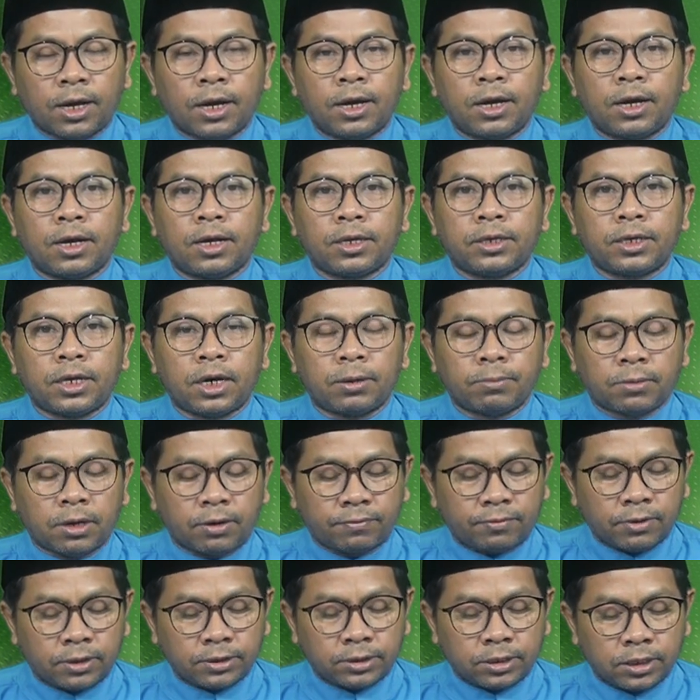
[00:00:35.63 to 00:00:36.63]

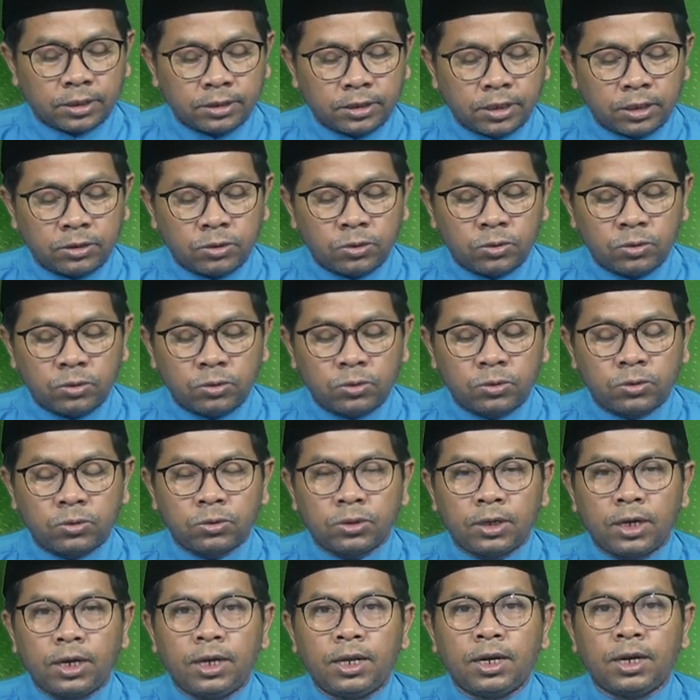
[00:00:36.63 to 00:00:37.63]
Adama
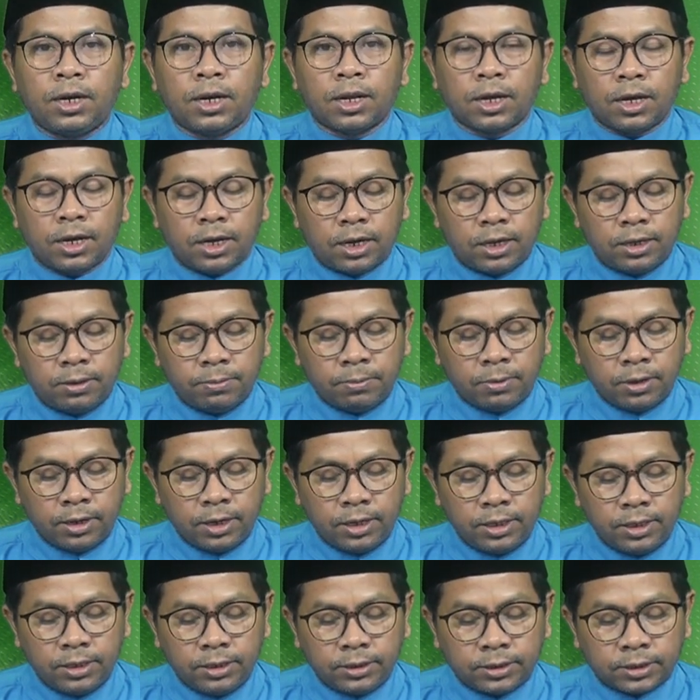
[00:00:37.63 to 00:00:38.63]
fasajadu illa
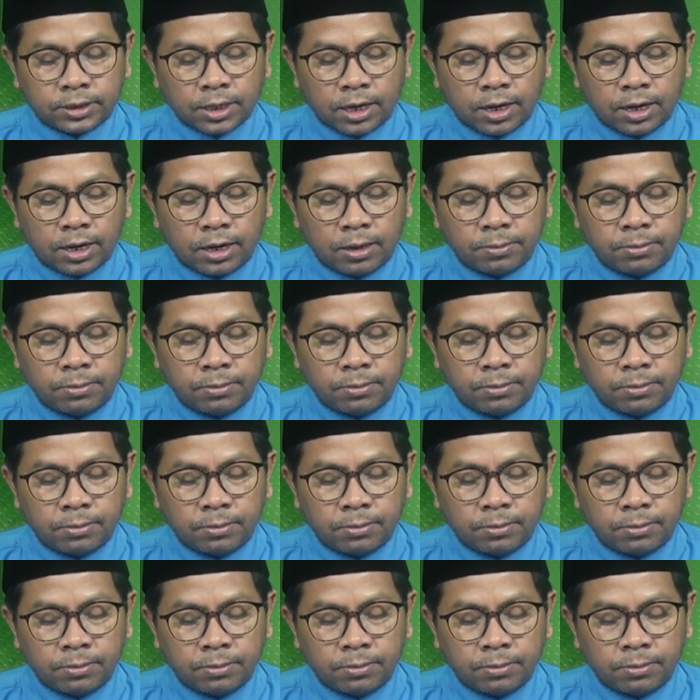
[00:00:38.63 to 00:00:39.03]
iblisa